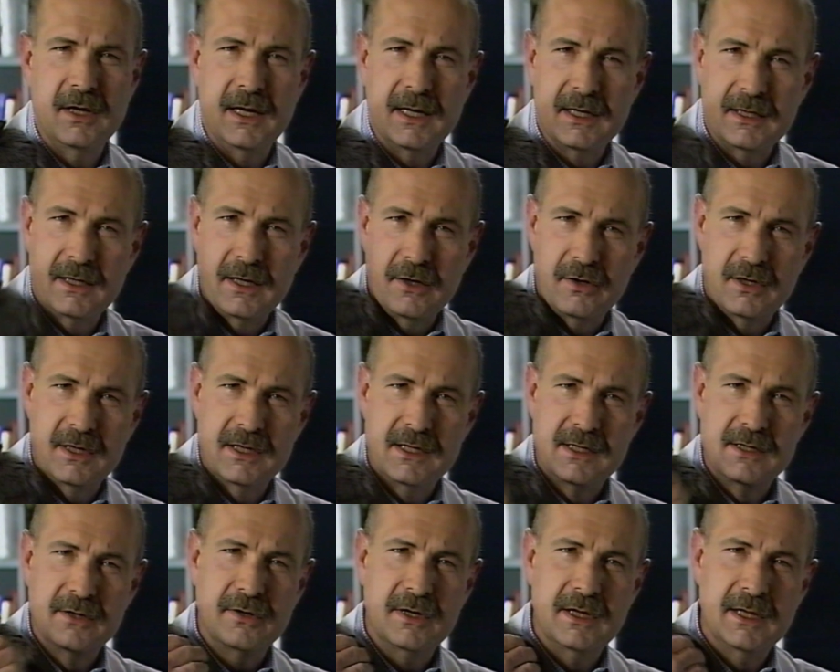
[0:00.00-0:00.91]
delle
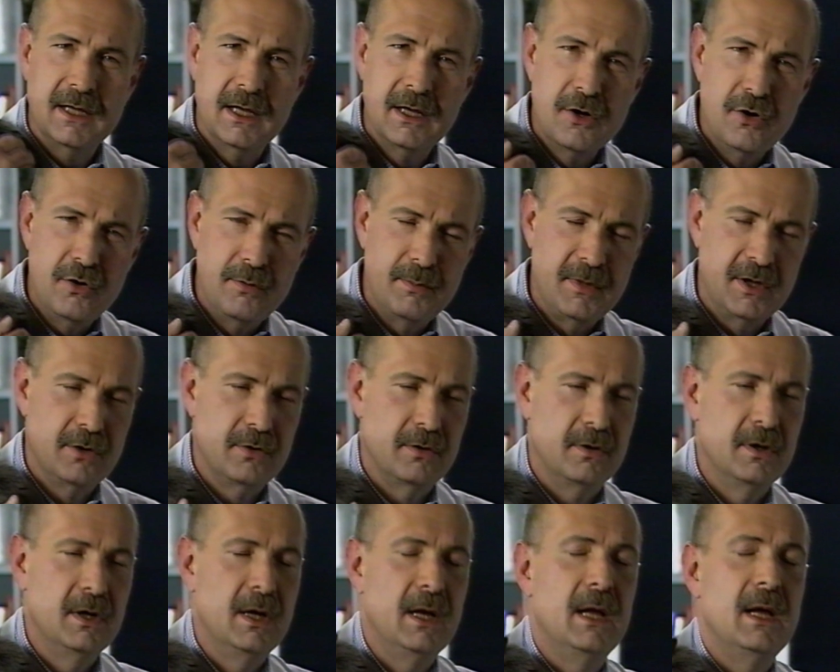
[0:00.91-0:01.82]
articolazioni del
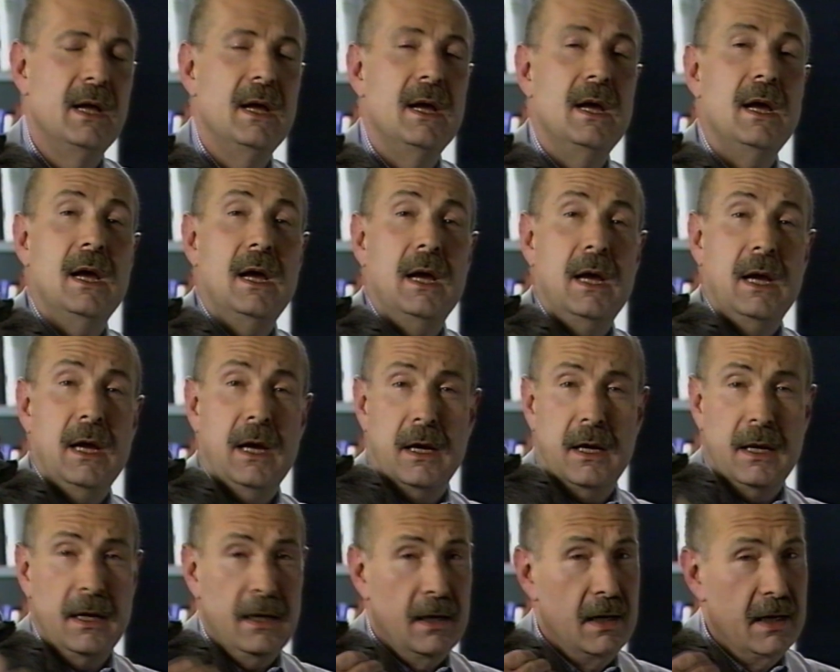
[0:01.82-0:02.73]
gomito.
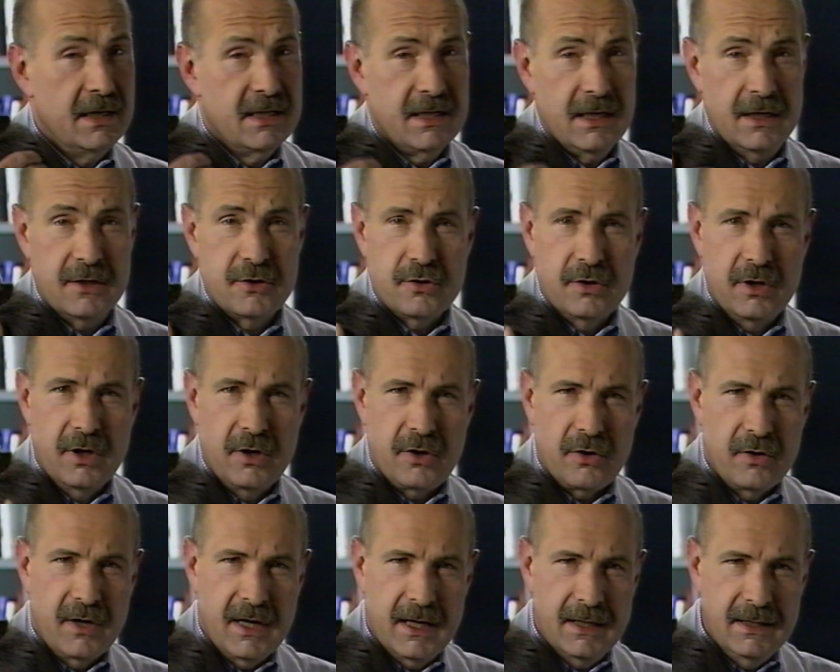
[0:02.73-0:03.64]
L'eccesso di
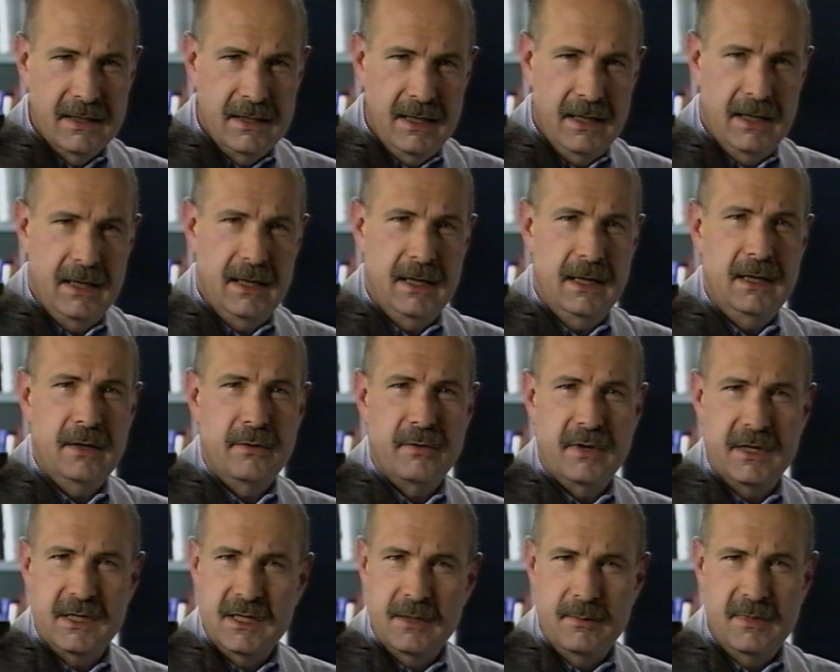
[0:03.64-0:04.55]
croccantini,
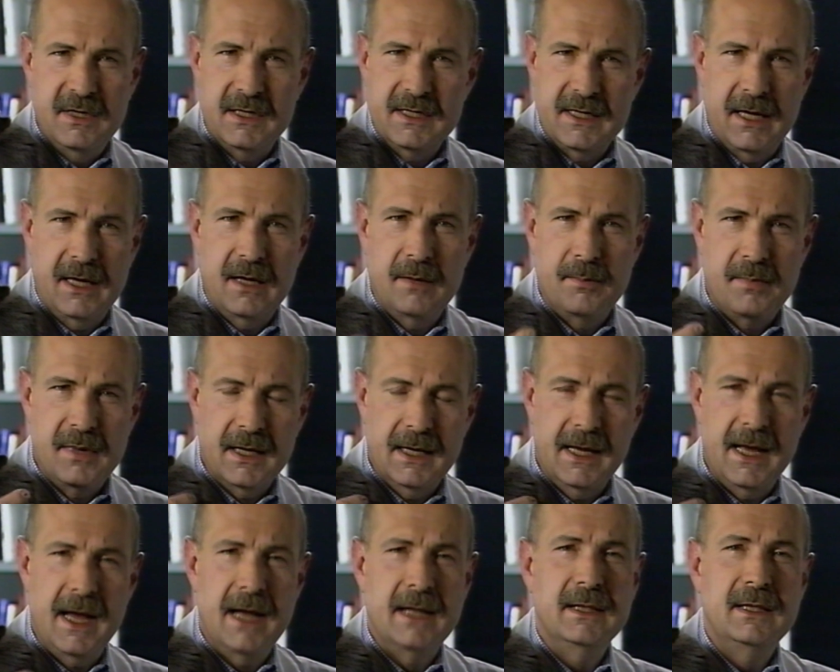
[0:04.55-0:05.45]
quei cibi secchi
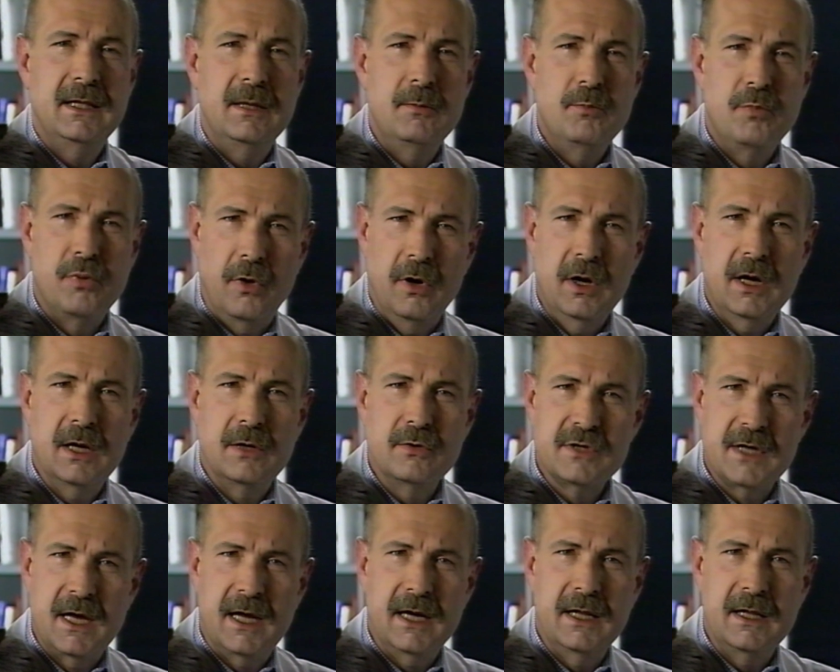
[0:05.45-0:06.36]
per gatti, può
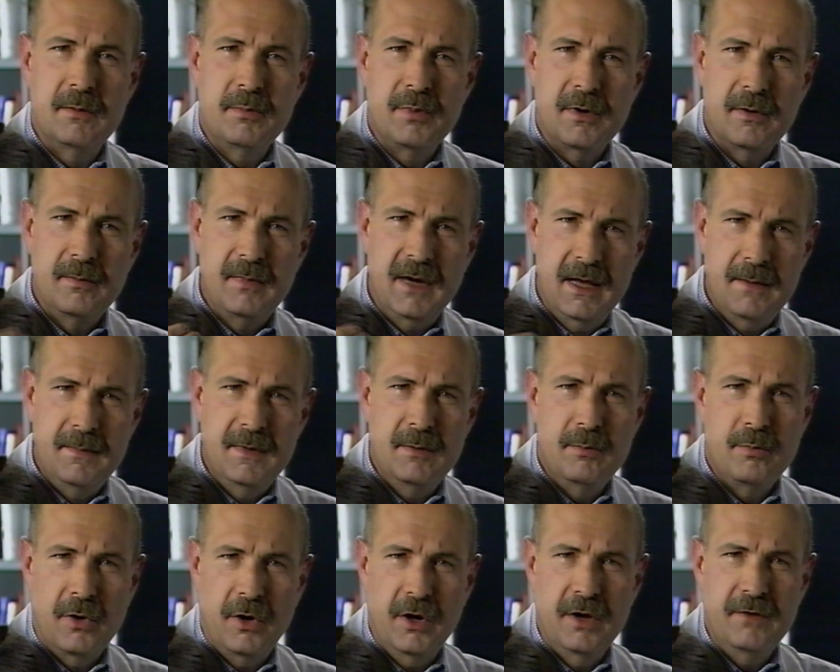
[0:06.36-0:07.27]
causare dei
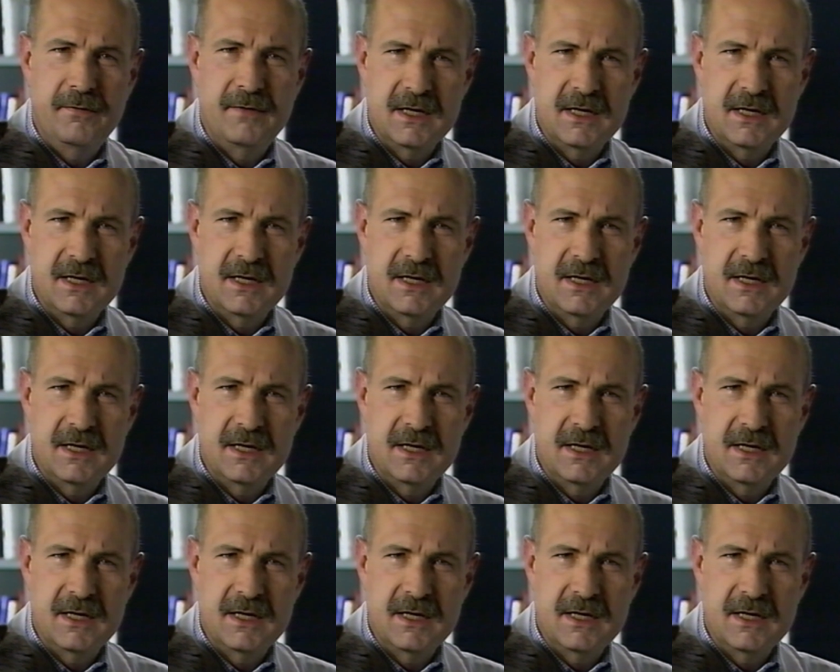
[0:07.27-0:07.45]
problemi poi